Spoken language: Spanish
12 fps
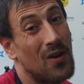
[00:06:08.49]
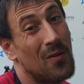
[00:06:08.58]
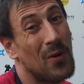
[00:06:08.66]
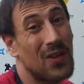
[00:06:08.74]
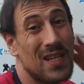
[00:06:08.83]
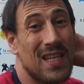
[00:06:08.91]

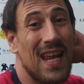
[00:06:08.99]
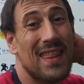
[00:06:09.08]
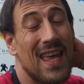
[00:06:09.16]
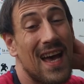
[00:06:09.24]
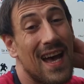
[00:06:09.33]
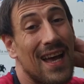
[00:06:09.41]
pero por
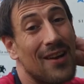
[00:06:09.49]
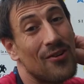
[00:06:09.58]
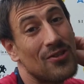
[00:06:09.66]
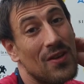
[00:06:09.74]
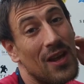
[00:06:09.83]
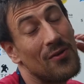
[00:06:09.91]
desgracia
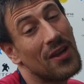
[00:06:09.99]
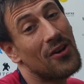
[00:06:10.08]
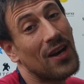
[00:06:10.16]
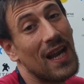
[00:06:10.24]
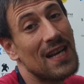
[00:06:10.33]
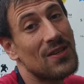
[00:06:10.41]
no soy el
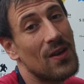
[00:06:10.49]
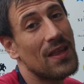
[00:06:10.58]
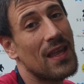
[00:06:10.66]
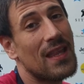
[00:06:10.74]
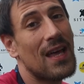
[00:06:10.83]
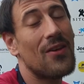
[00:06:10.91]
único que la ha
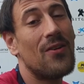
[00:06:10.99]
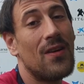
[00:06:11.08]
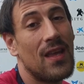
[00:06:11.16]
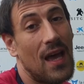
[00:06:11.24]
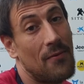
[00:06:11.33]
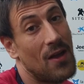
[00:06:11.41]

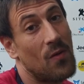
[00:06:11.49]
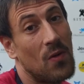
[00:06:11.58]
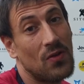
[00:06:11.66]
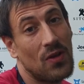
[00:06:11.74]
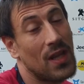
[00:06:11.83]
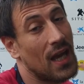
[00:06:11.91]
solicitado y había un
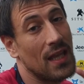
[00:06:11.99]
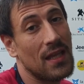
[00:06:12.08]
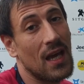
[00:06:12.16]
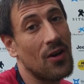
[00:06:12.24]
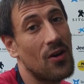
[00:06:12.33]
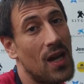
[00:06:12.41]
montón de
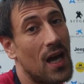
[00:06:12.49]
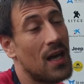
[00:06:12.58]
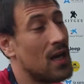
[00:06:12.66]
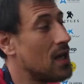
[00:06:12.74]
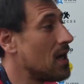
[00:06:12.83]
gente en cola.